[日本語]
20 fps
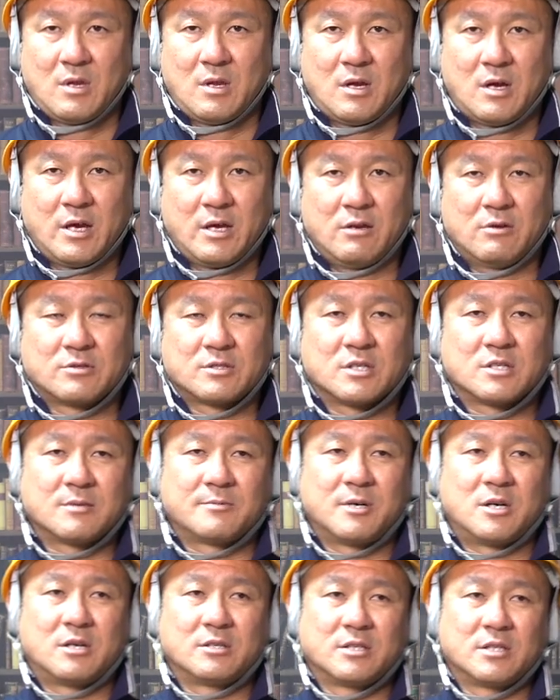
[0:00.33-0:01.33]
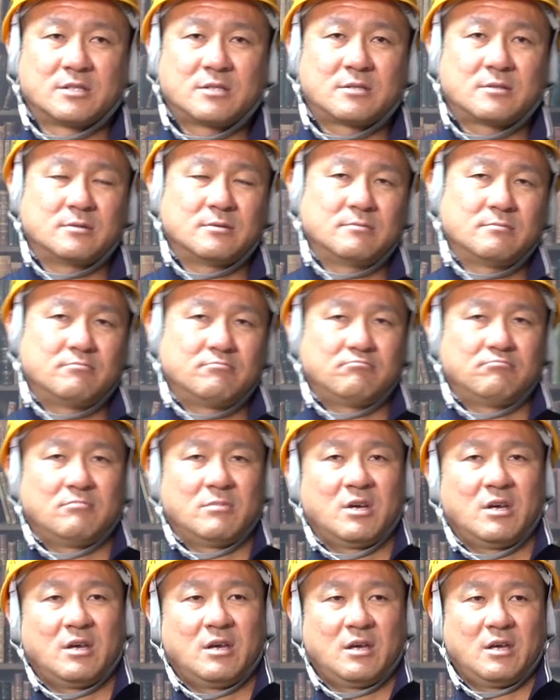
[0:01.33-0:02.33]
はい、お疲れ様です。
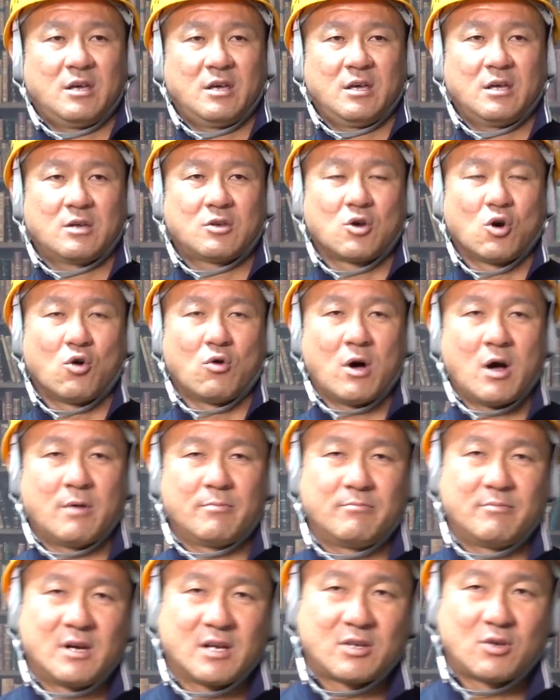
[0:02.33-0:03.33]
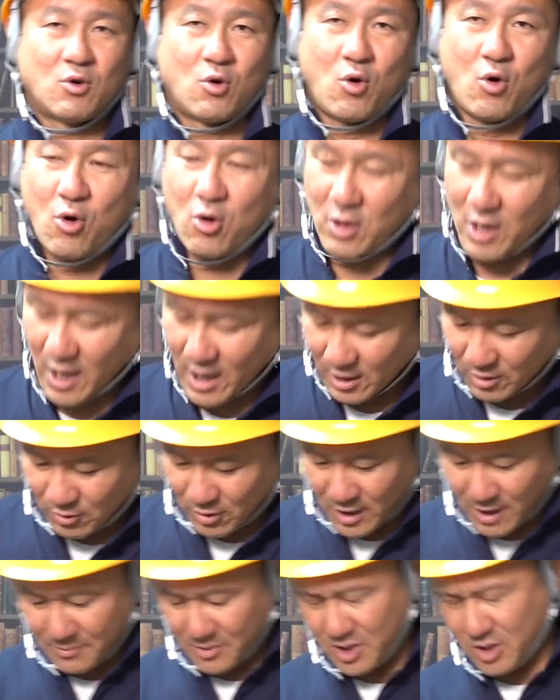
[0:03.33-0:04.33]
えー、今日は、まあ、業界の
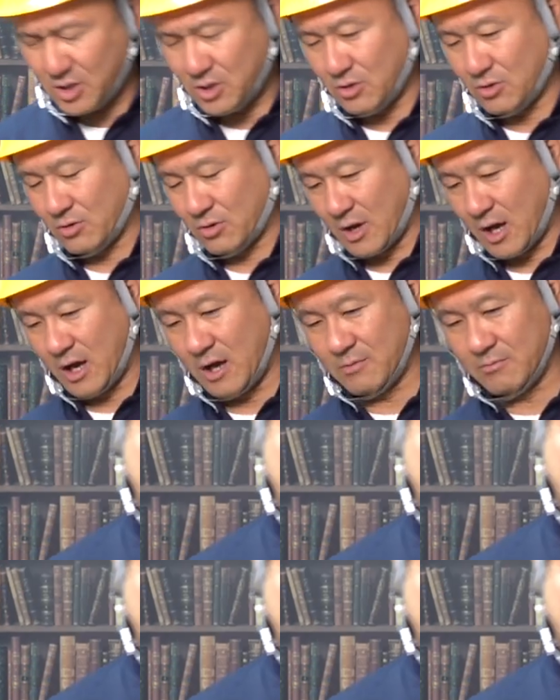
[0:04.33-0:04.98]
闇っていうか、